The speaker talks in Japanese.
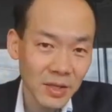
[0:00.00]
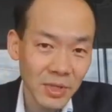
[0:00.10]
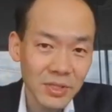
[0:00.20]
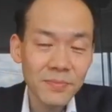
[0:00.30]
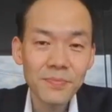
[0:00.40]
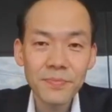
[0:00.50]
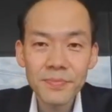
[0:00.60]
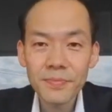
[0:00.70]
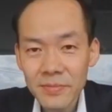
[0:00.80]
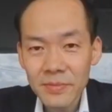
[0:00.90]
ます。
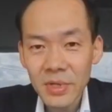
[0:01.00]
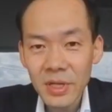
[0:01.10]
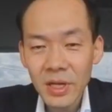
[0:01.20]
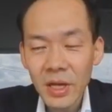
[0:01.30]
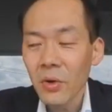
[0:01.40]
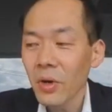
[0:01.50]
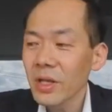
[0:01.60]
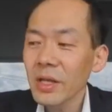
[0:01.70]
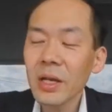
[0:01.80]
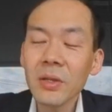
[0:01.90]
これ
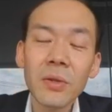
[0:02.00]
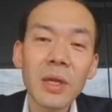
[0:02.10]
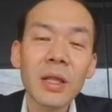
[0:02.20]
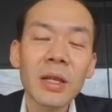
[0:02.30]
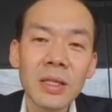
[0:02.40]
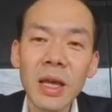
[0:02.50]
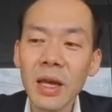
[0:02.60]
何かといったらですね